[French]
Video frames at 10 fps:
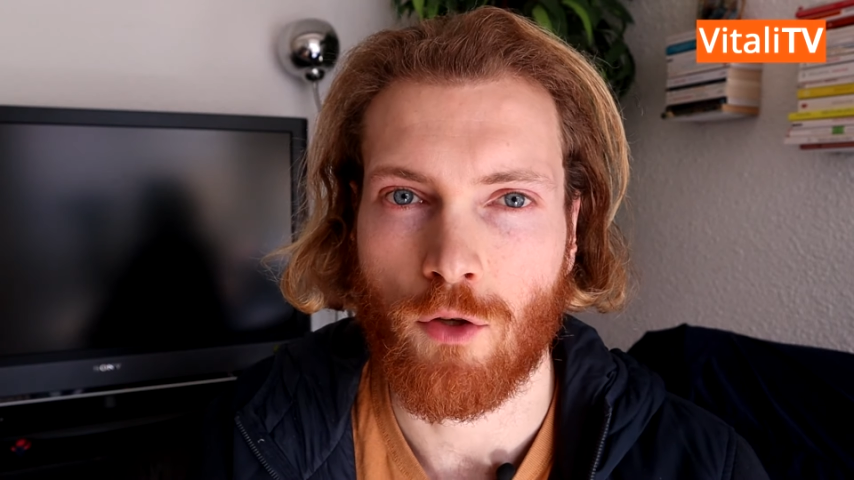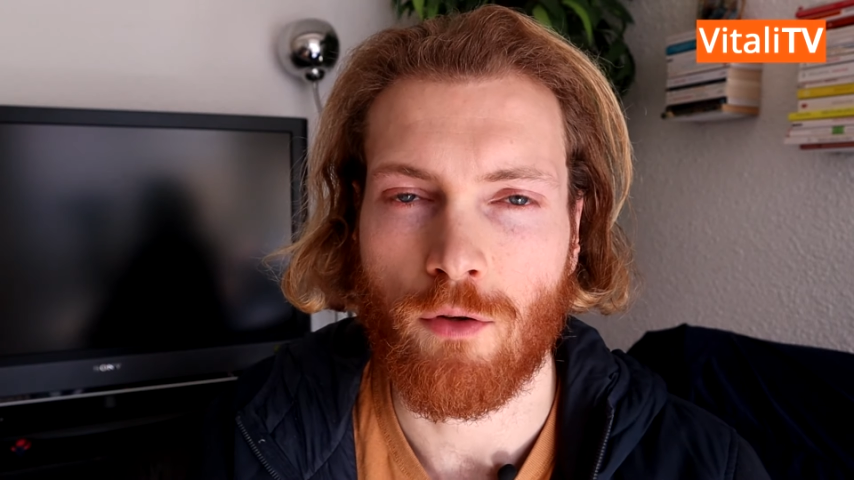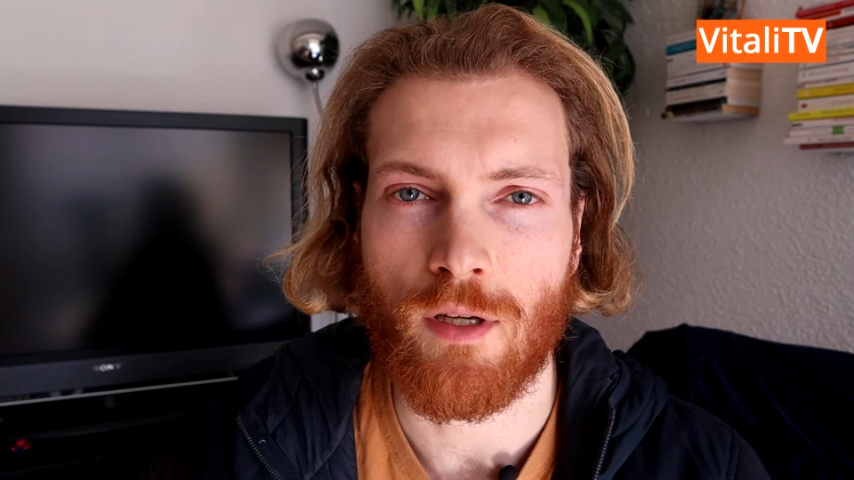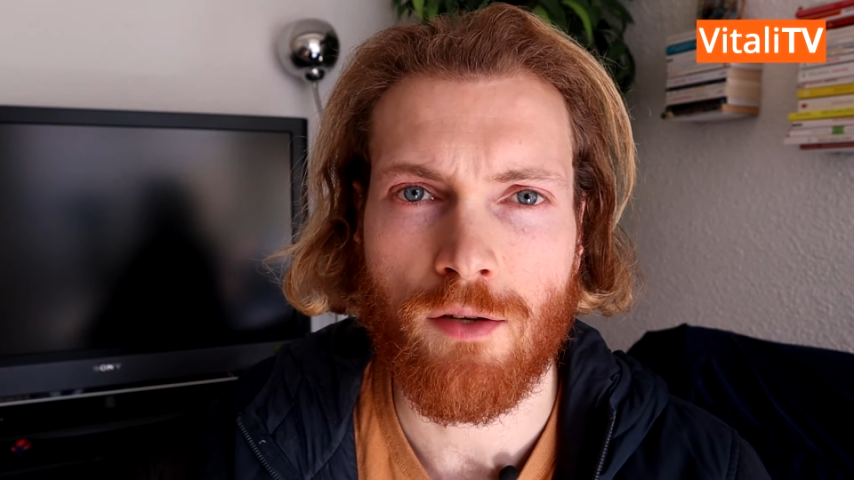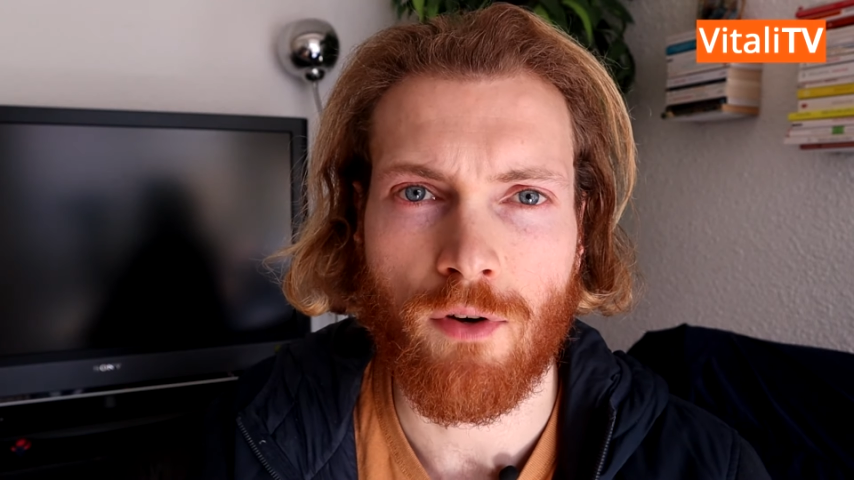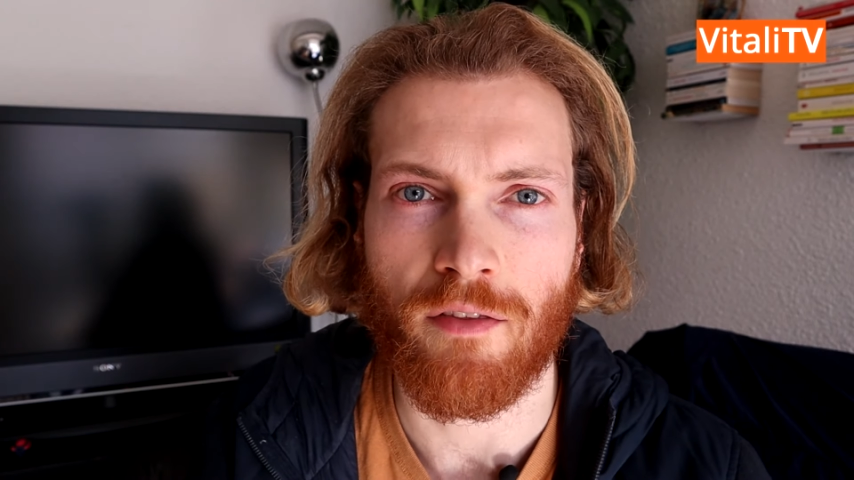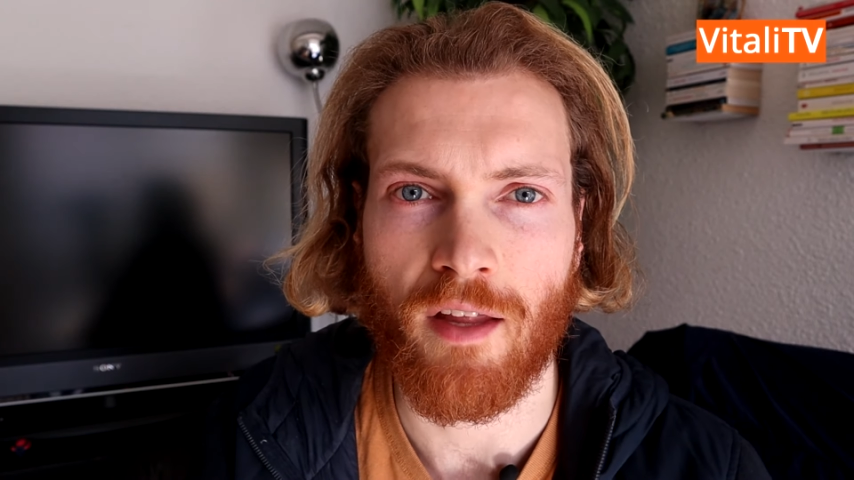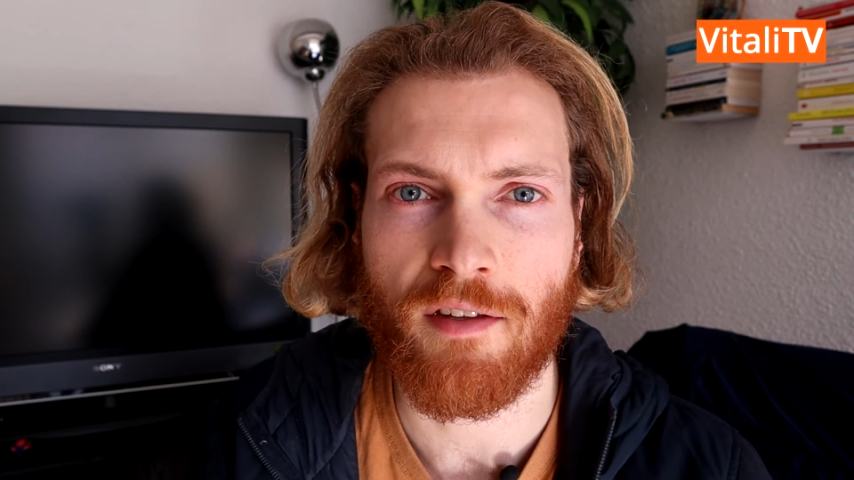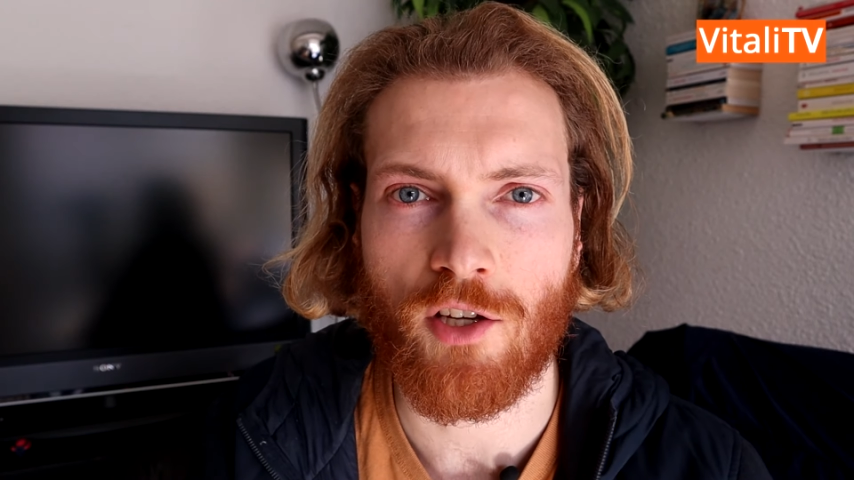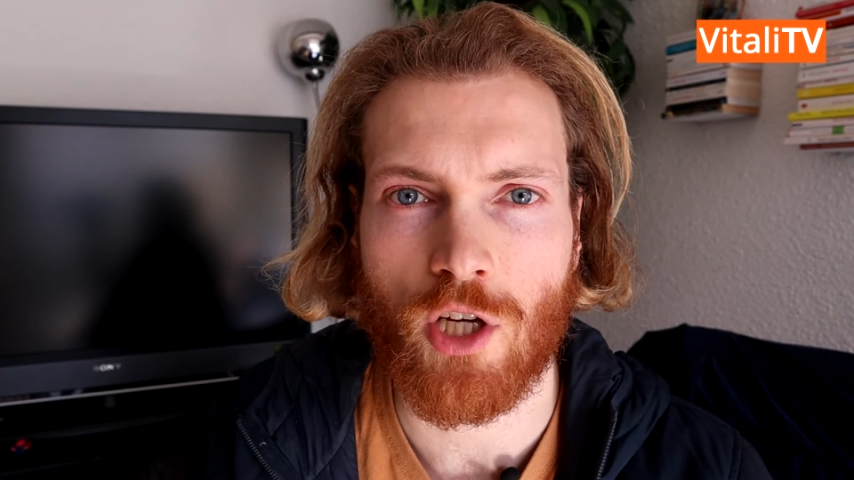Dans le livre,
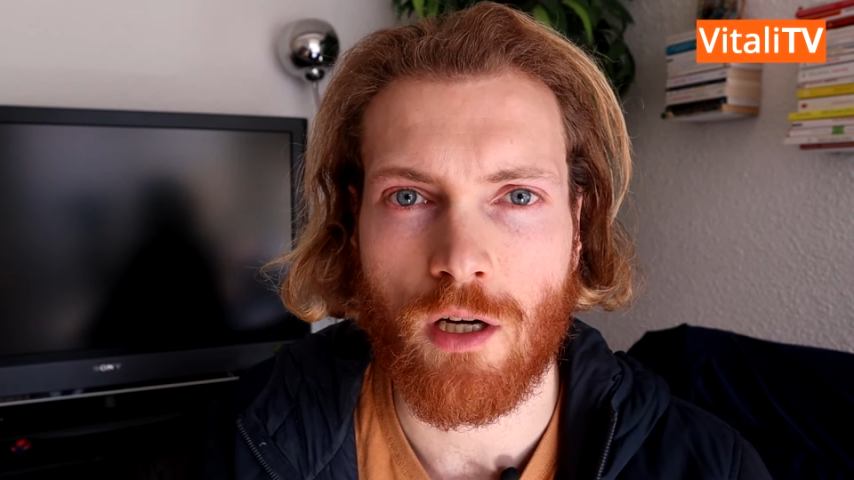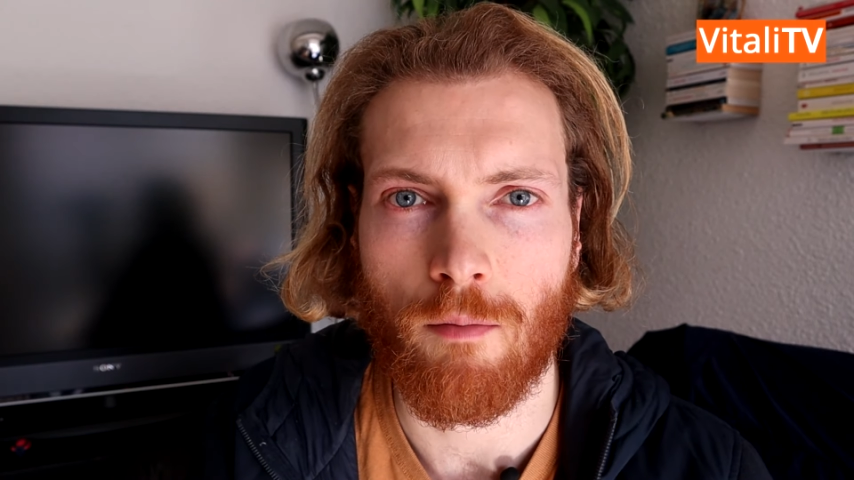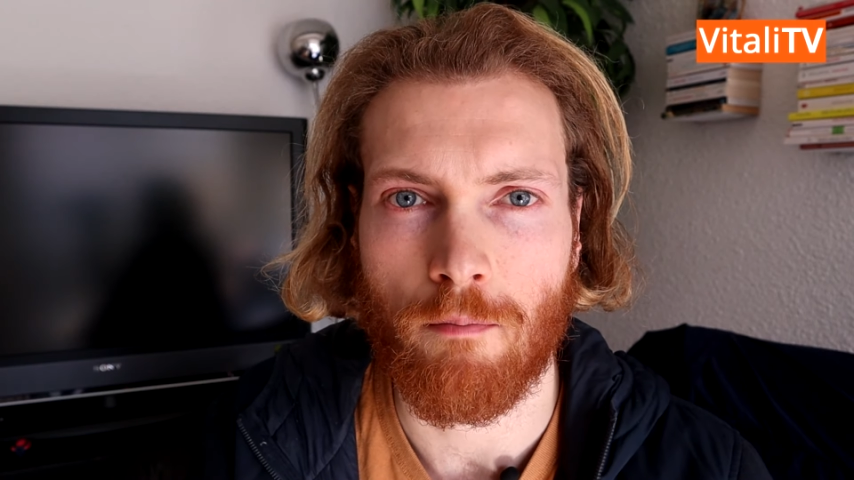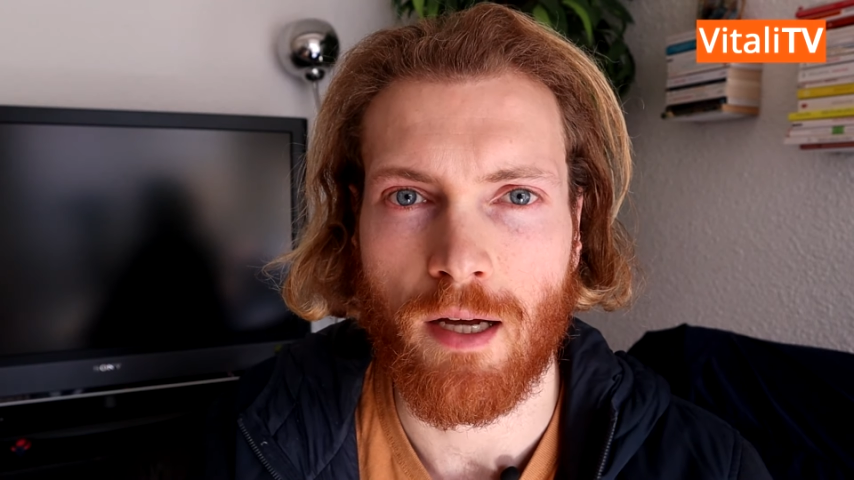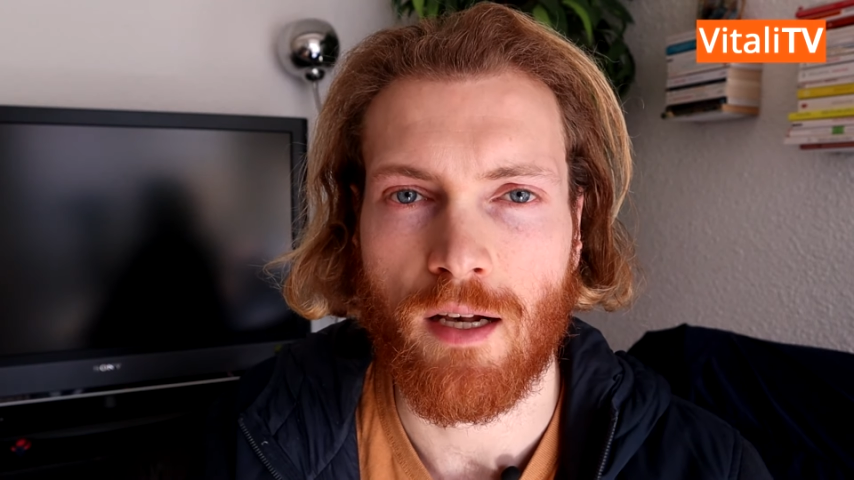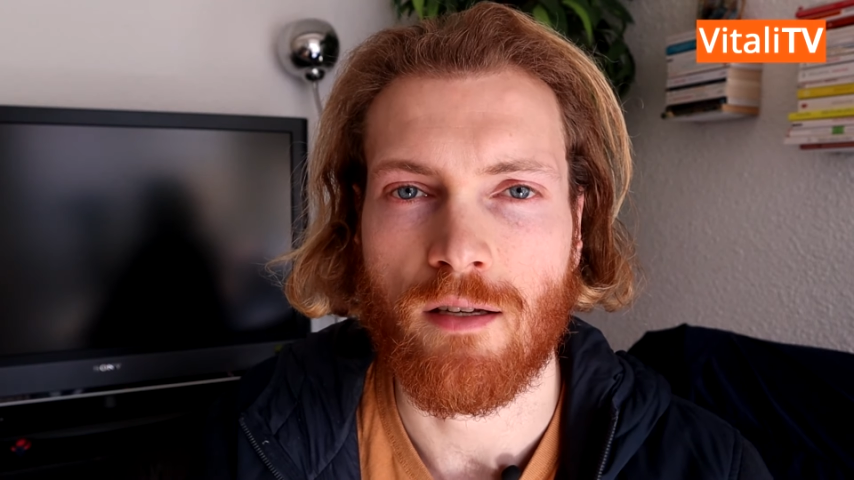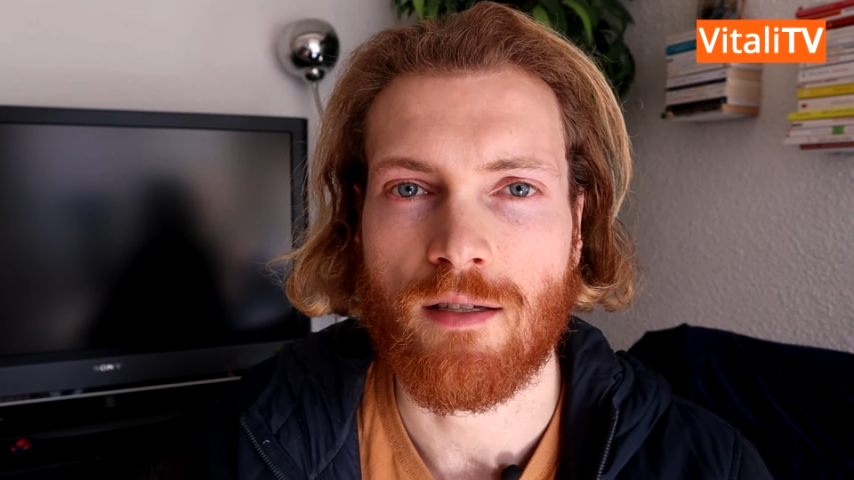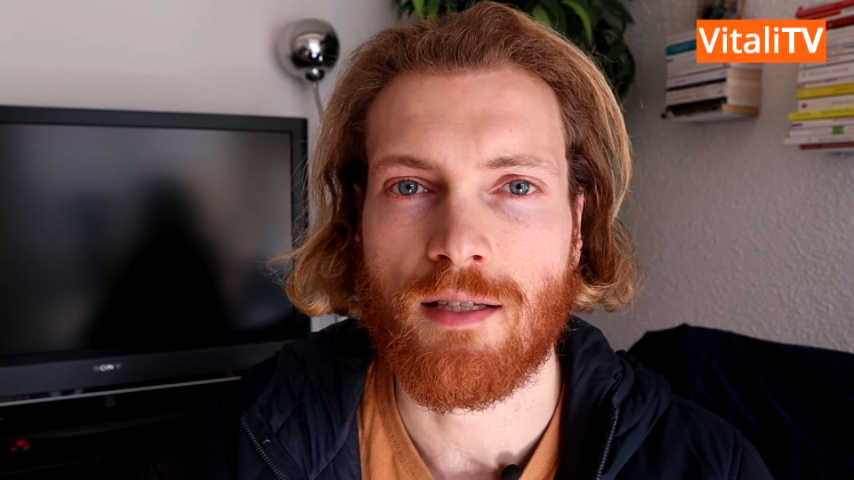Natasha Campbell